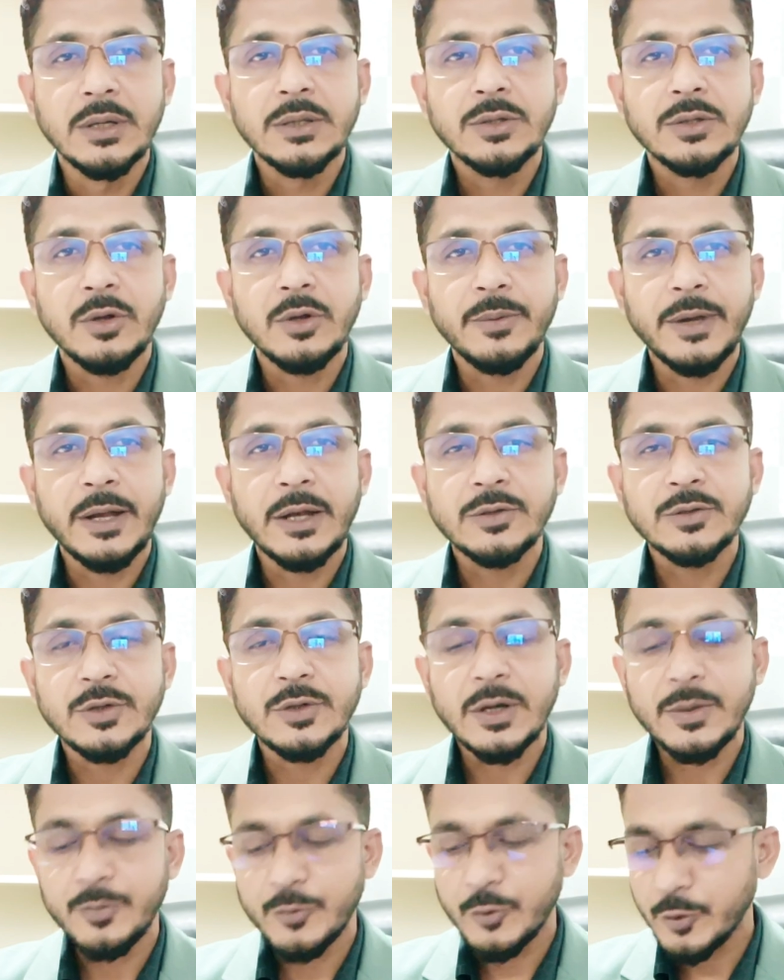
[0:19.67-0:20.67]
তবে
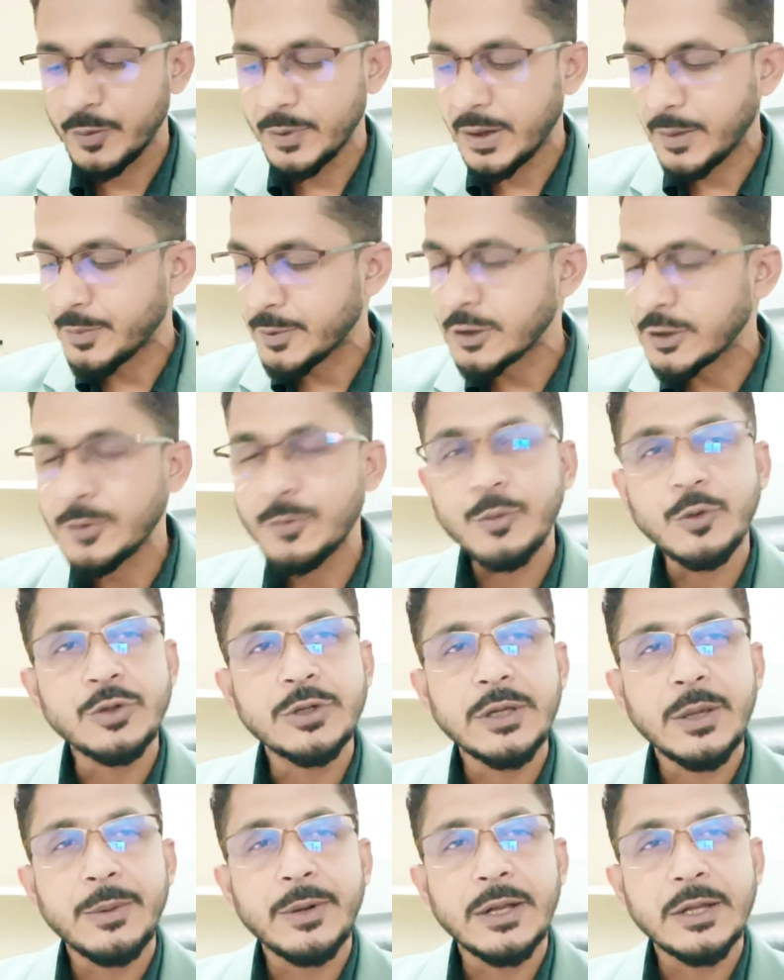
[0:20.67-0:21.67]
আলোচনার পূর্বে আপনাদের
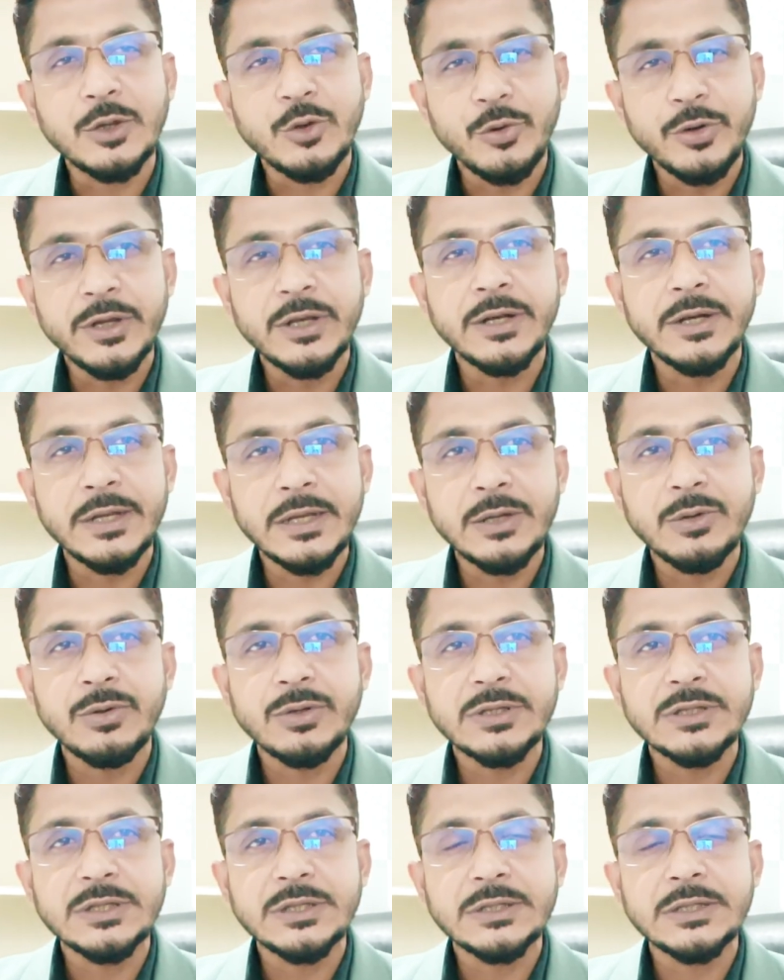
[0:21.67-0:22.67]
প্রতি আমার আন্তরিক
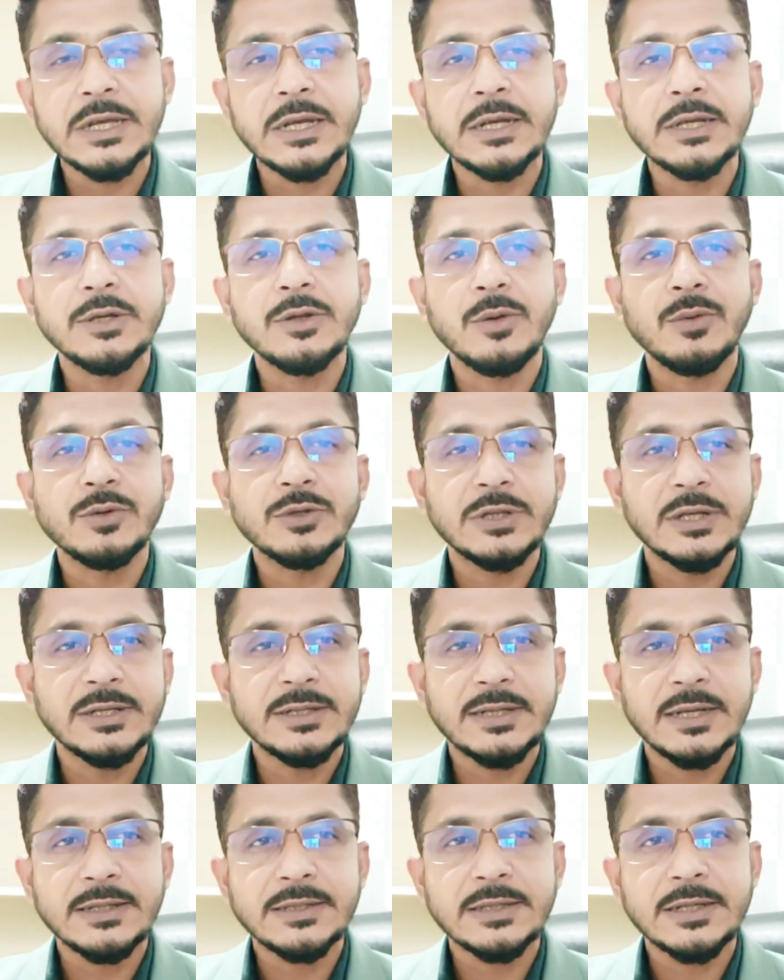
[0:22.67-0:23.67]
রিকোয়েস্ট চ্যানেলটি অবশ্যই
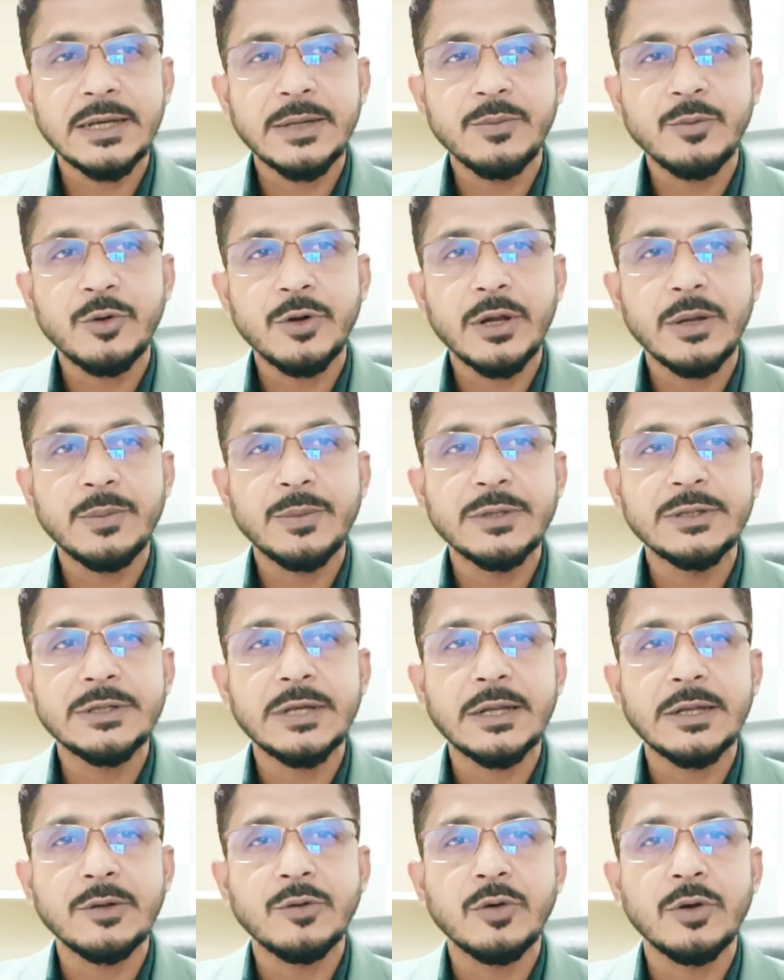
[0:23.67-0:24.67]
সাবস্ক্রাইব করে রাখবেন
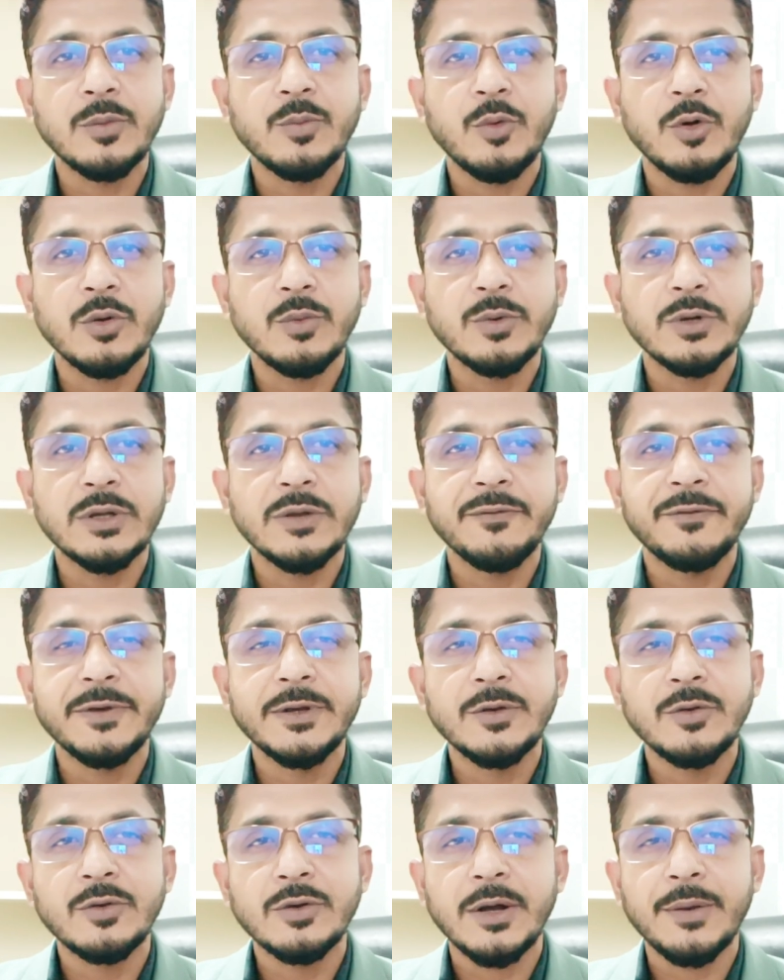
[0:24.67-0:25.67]
যাতে করে পরবর্তী
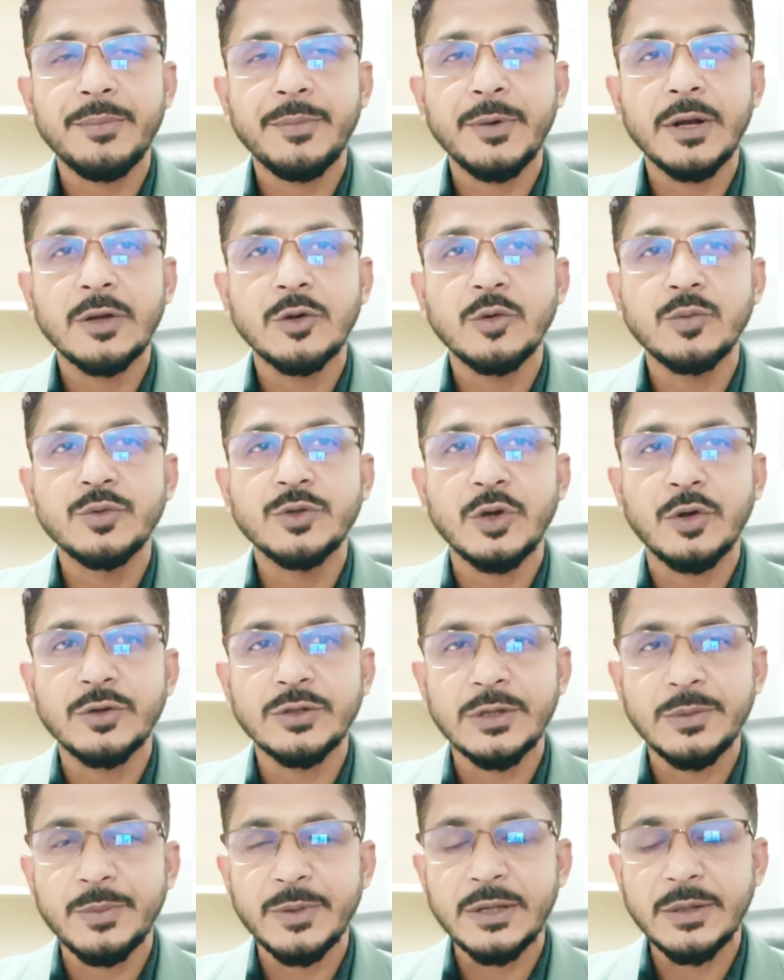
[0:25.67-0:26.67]
ভিডিওটা আপনারা খুব
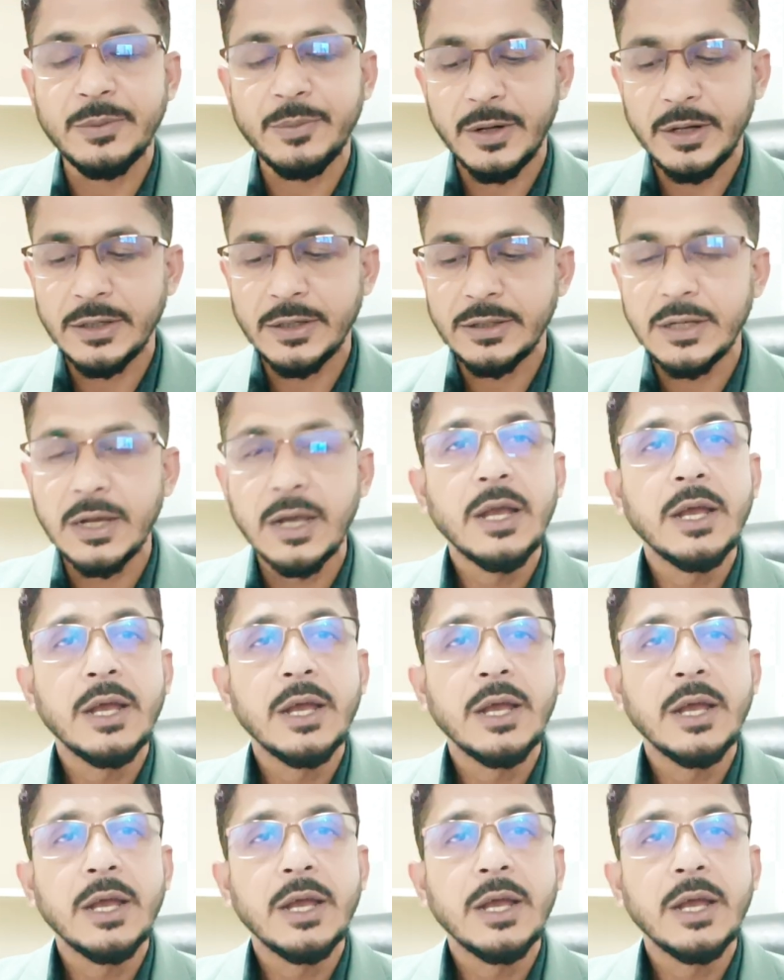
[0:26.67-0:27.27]
সহজে পেতে পারেন